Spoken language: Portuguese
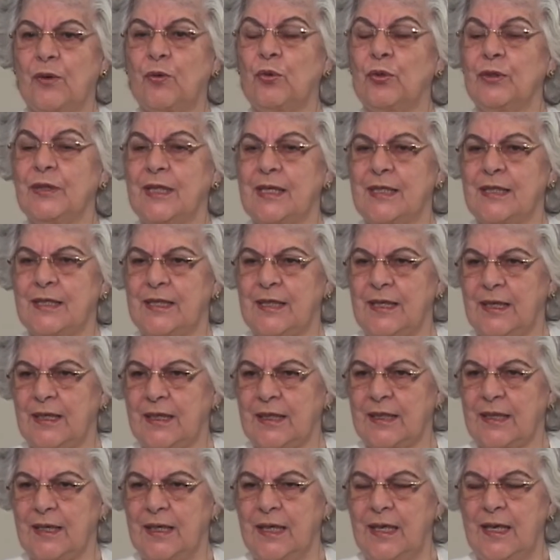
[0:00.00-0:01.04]

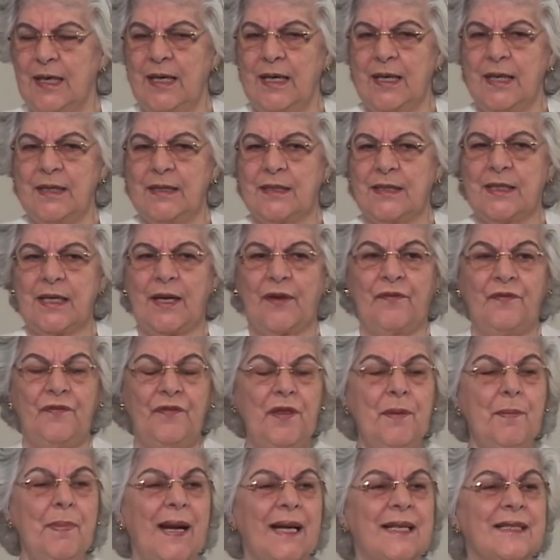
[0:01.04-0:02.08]
acontecer se a
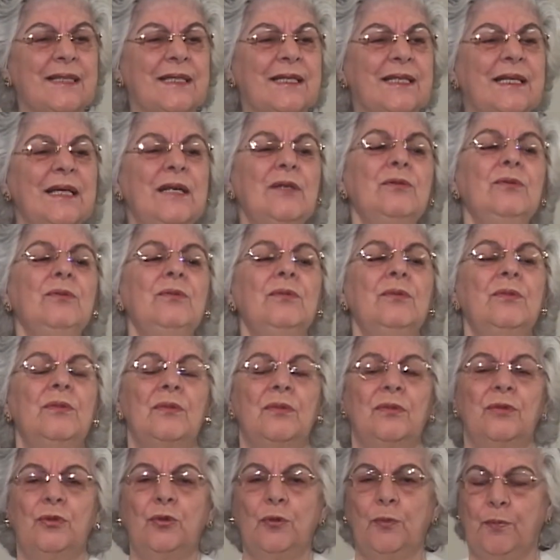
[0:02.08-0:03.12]
vibração
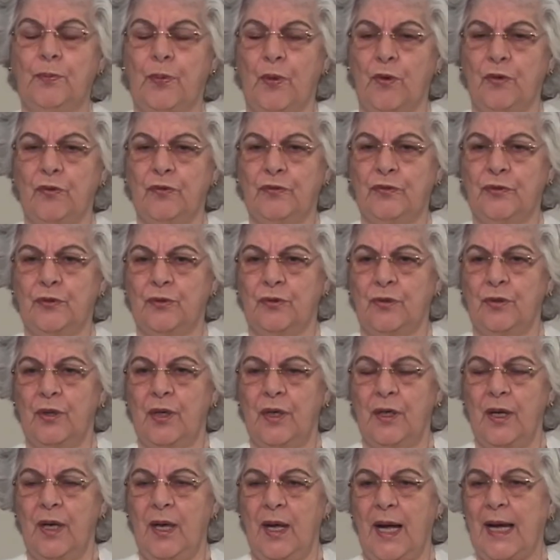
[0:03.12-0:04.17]
do povo
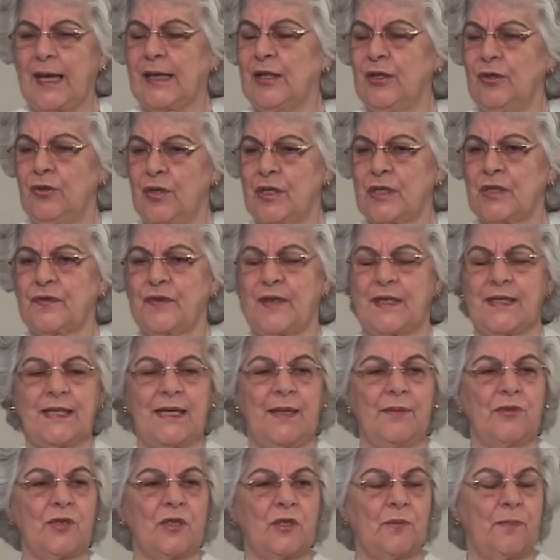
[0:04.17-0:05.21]
a que nós
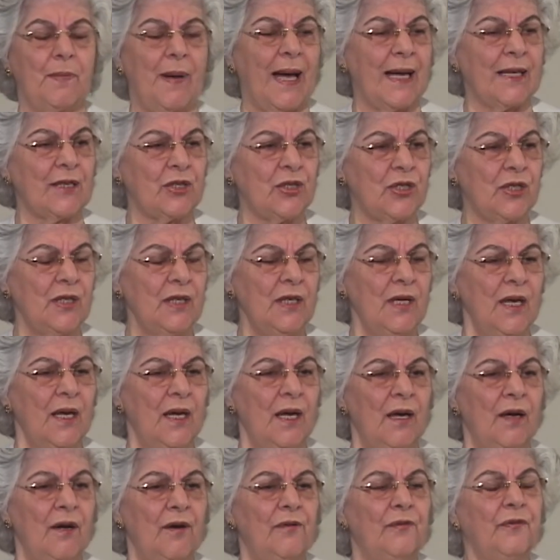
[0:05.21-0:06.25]
fazemos parte
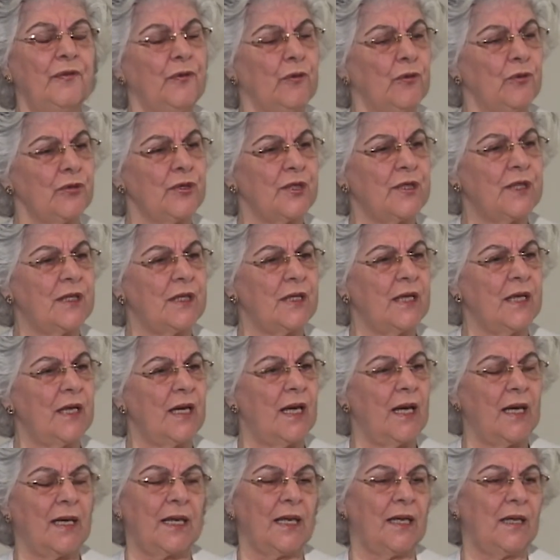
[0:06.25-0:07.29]
fosse
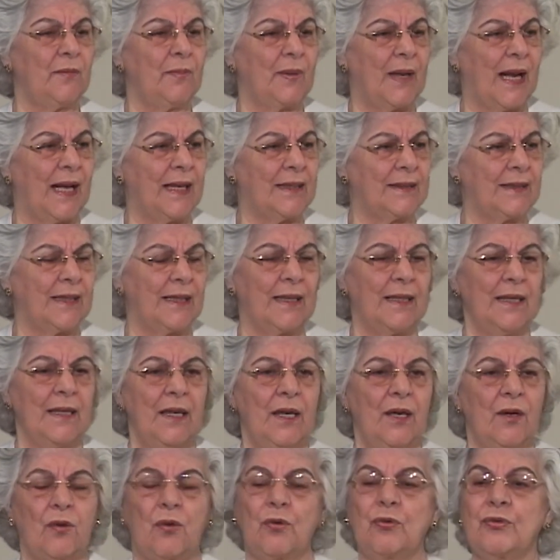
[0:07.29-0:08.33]
equilibrada
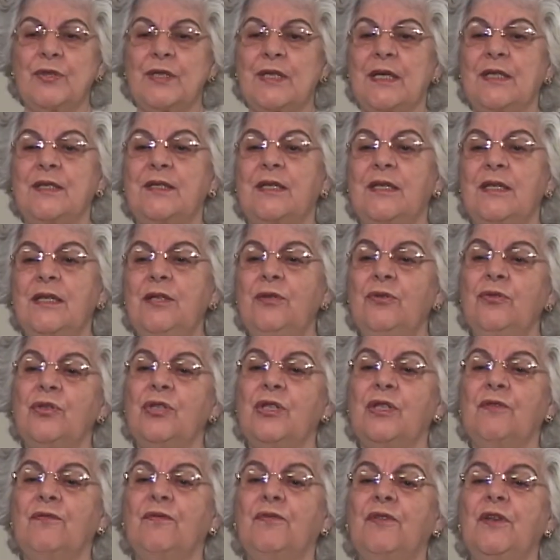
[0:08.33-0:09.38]
com os ensinos
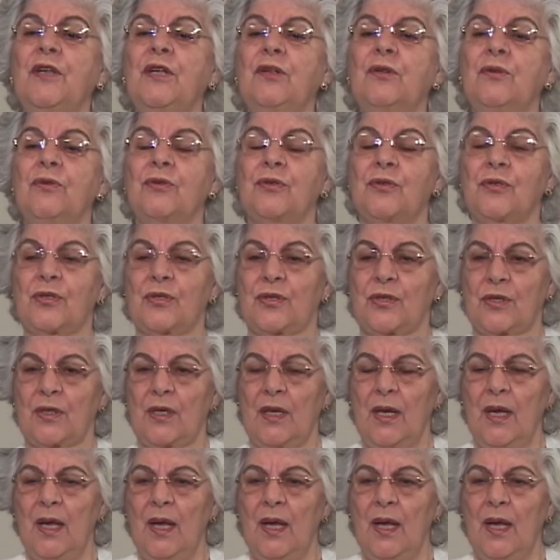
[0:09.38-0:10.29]
divinos.